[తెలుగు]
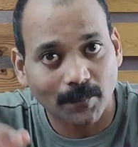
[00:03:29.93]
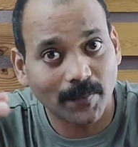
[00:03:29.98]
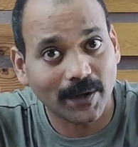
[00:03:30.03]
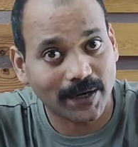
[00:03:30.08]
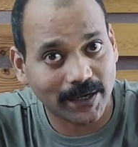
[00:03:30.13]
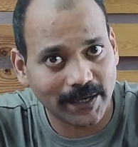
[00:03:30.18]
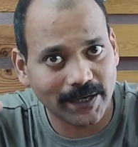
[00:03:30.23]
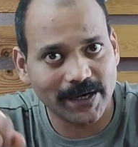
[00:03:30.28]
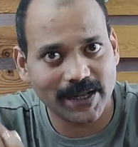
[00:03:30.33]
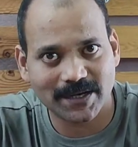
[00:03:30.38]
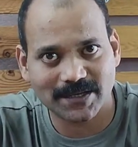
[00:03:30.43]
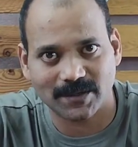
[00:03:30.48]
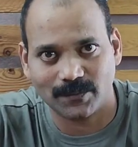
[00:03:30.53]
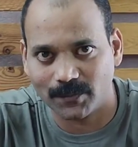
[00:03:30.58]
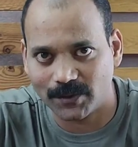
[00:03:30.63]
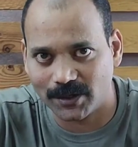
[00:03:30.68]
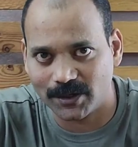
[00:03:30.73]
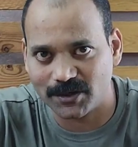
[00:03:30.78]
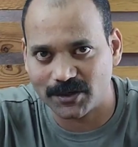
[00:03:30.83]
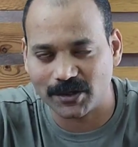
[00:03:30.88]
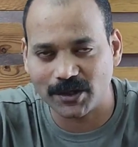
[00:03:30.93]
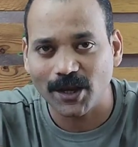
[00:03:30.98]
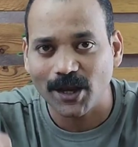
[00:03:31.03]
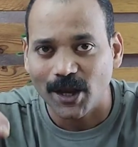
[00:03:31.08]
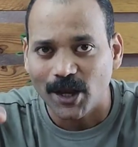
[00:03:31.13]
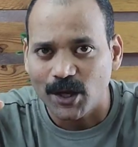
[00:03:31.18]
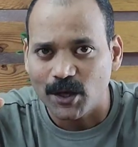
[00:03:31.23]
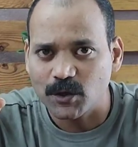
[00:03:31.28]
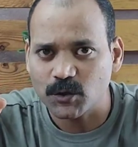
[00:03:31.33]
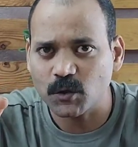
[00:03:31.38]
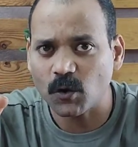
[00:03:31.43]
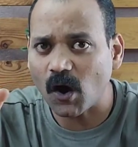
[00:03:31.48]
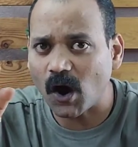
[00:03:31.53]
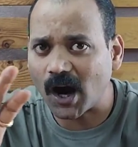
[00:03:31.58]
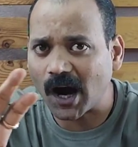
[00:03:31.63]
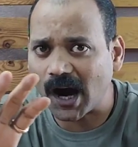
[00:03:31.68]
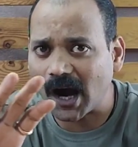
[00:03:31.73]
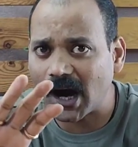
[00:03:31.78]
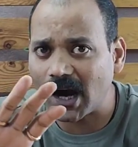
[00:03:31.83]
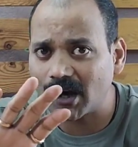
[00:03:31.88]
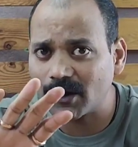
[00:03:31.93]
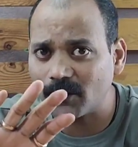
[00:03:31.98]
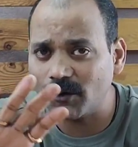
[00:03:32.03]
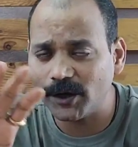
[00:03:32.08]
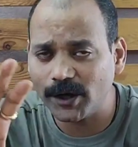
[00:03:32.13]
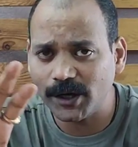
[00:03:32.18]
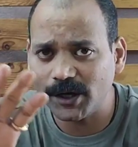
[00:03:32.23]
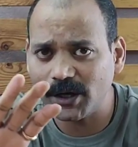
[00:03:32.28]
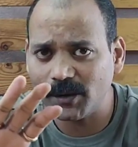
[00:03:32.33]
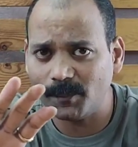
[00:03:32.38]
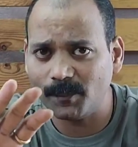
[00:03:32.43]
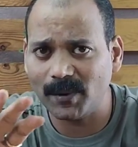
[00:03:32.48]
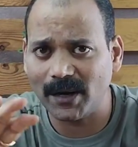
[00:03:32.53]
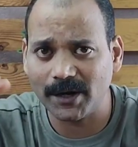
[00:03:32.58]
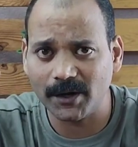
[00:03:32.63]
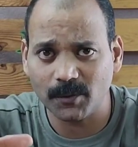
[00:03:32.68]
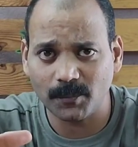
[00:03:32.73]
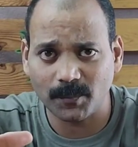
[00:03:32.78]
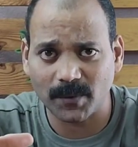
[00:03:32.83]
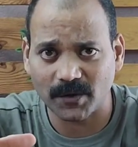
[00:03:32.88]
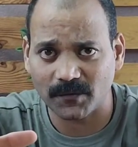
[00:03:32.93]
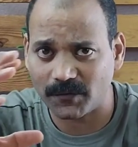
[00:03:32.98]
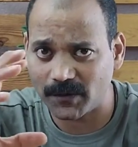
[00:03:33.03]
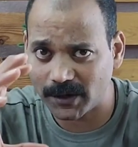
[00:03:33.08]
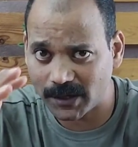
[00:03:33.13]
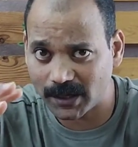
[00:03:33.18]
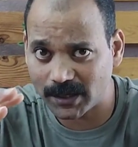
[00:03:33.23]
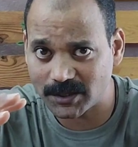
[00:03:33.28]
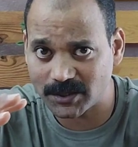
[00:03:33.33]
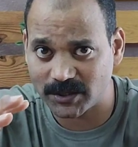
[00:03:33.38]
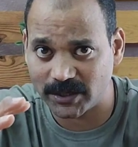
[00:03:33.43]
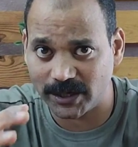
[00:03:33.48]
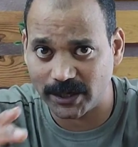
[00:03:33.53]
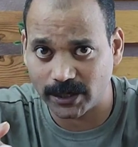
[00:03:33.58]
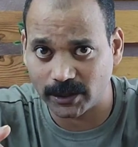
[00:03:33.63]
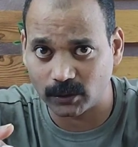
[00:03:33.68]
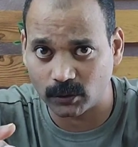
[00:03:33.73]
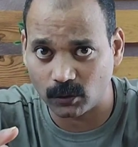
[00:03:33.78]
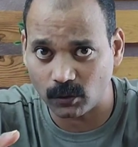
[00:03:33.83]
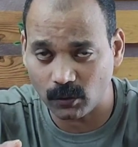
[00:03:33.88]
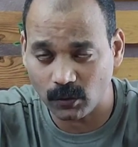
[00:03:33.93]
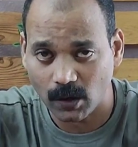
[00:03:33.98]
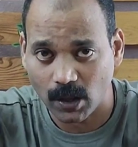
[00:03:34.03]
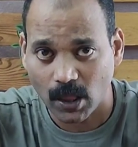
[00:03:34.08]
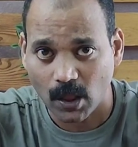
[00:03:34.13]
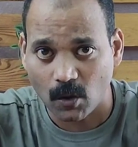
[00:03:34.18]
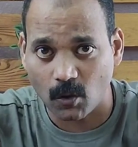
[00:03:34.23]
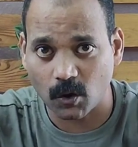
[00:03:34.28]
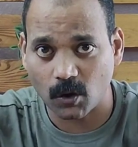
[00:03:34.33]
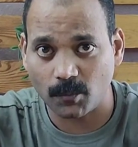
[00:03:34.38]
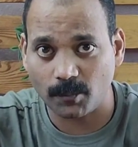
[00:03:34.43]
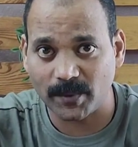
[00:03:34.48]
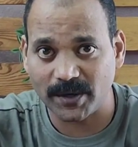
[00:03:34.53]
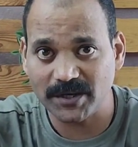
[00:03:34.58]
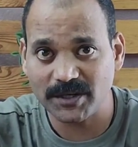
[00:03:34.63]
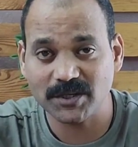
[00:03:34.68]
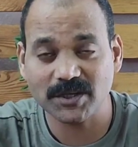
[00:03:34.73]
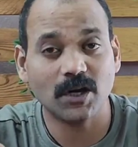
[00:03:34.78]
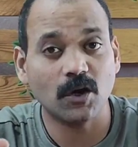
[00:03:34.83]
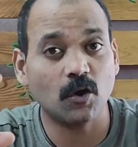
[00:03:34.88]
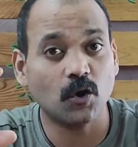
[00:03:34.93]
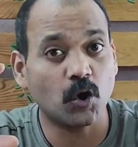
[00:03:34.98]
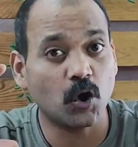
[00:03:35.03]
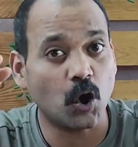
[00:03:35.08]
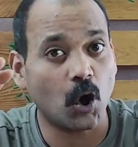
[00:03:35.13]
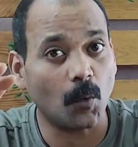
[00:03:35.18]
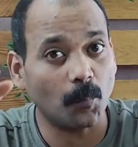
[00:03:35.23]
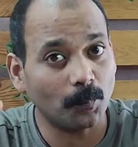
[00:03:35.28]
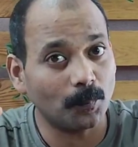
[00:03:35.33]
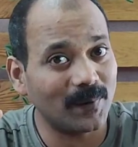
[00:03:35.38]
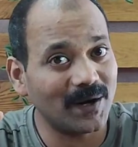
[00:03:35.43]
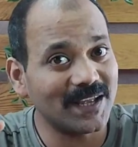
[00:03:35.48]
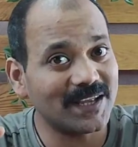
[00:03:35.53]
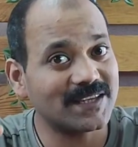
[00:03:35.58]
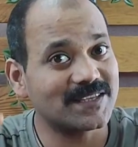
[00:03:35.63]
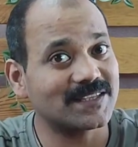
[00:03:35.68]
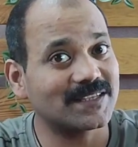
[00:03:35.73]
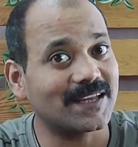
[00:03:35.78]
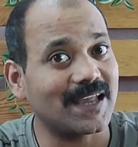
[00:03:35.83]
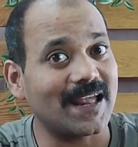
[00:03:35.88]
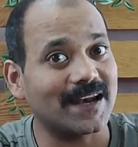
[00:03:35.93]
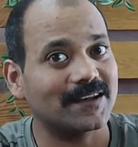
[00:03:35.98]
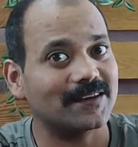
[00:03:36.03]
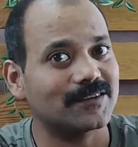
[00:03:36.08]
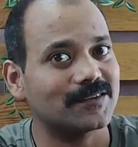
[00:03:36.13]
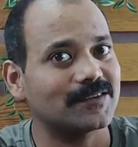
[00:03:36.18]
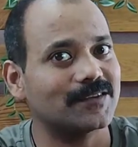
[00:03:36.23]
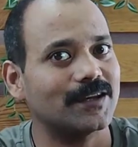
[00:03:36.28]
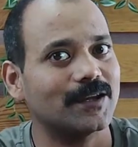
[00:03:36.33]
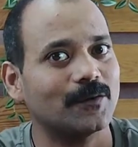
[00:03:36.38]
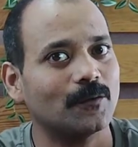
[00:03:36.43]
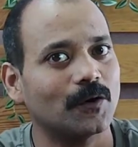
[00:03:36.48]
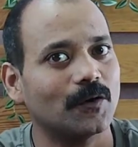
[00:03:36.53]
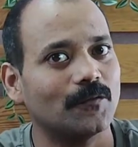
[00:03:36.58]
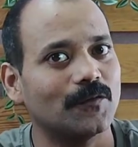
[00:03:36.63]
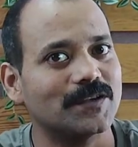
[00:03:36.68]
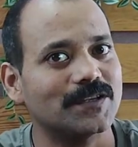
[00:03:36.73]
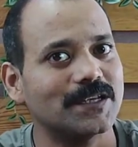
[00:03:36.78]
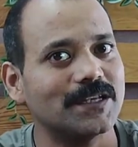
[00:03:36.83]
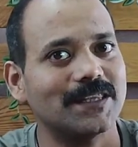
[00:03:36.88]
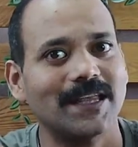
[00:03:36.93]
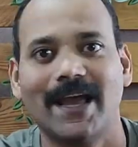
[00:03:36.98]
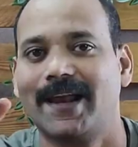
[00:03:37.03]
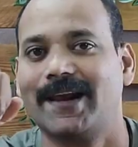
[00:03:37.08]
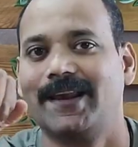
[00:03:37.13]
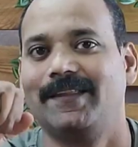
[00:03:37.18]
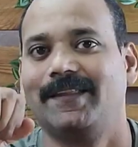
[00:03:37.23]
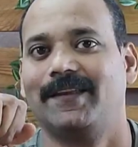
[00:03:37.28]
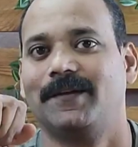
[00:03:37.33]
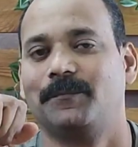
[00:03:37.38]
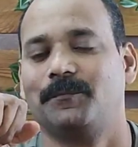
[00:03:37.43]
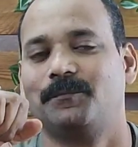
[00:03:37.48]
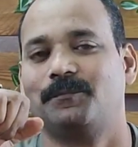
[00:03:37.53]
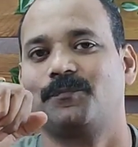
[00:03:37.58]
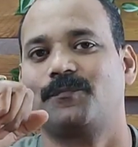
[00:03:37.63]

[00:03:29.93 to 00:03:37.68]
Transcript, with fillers: మన ఇండియాకి సంబంధించి సో ఆ రెండింటి బ్లెండ్ పర్ఫెక్ట్గా చేయడంతో ఒక మంచి కాంప్లెక్స్ క్యారెక్టరిస్టిక్ ఉన్న విస్కీ తయారైంది